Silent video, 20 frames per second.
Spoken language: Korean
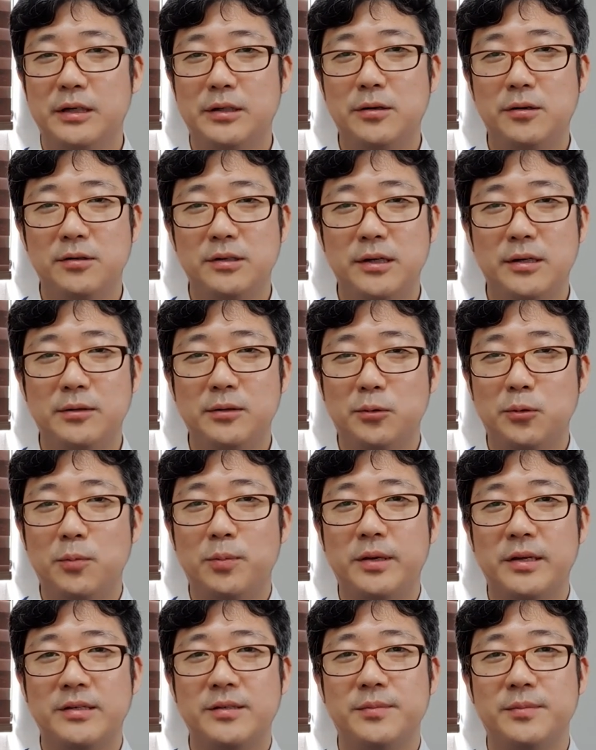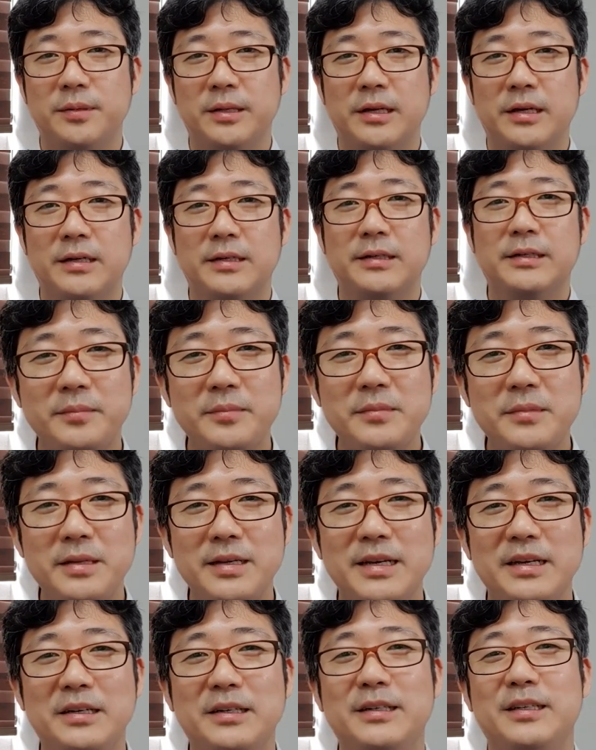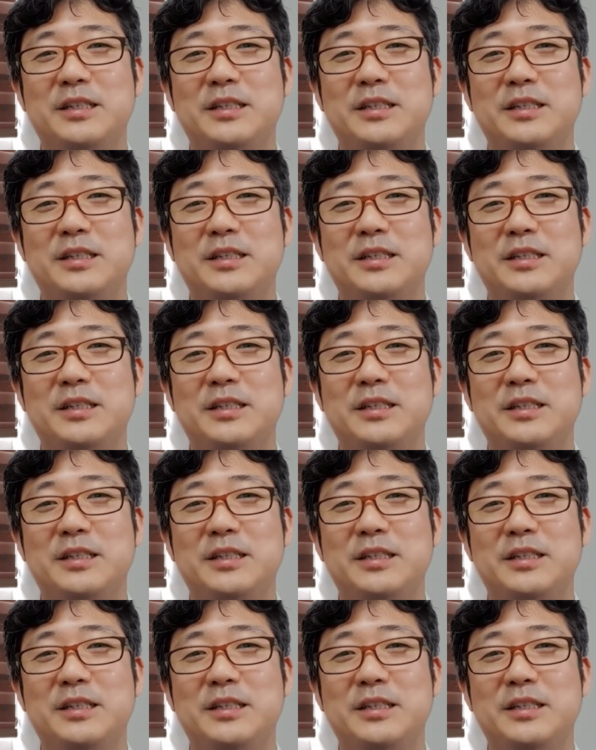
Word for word: 성장을 돕겠습니다 네,